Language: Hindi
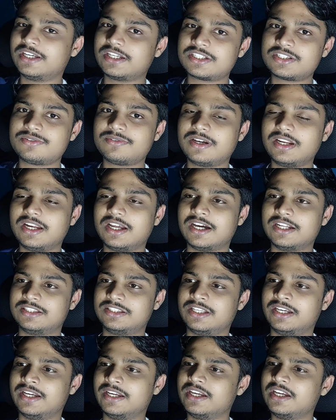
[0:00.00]
नेक्स्ट वाला
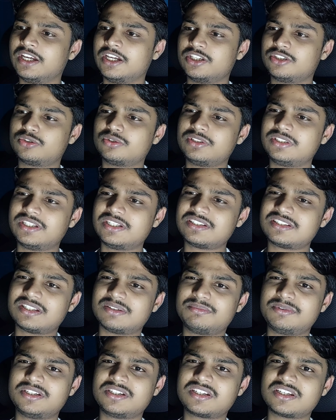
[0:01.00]
आता है तो ये
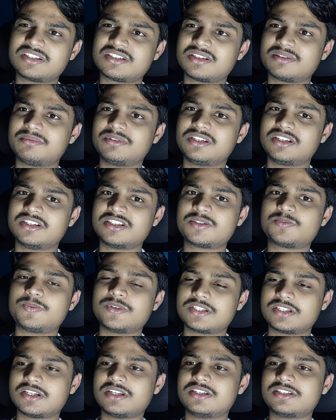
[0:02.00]
सभी के सभी
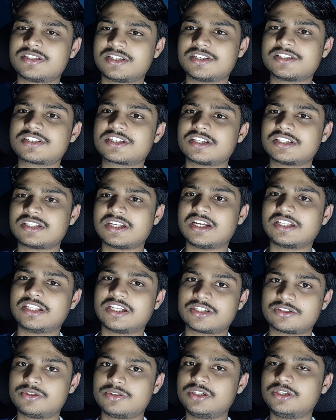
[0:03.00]
स्पेशल रिसर्च के साथ
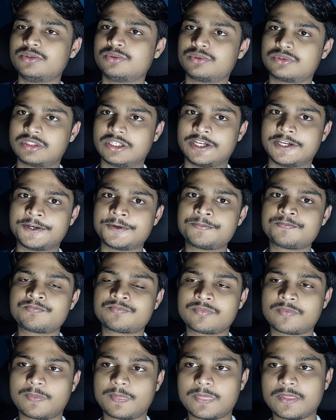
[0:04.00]
एक्चुअली होता है
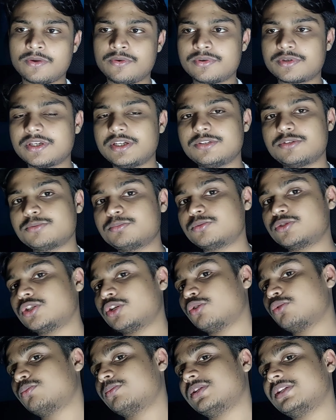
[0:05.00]
ओके तो
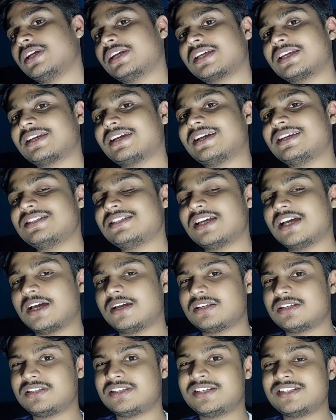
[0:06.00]
मुझे उम्मीद है कि गाइज
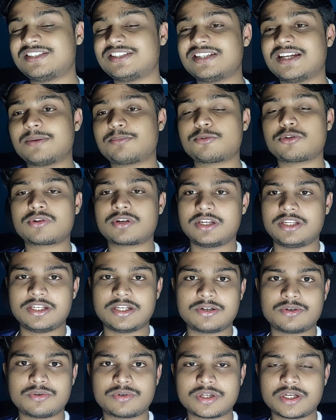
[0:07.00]
यार ये चीज़ आपको
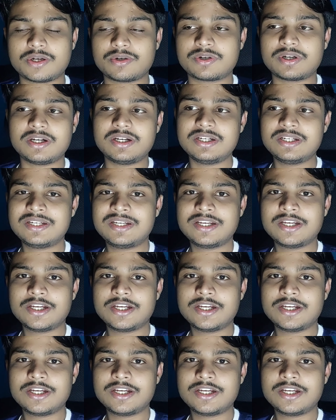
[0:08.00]
क्लियर हो गया होगा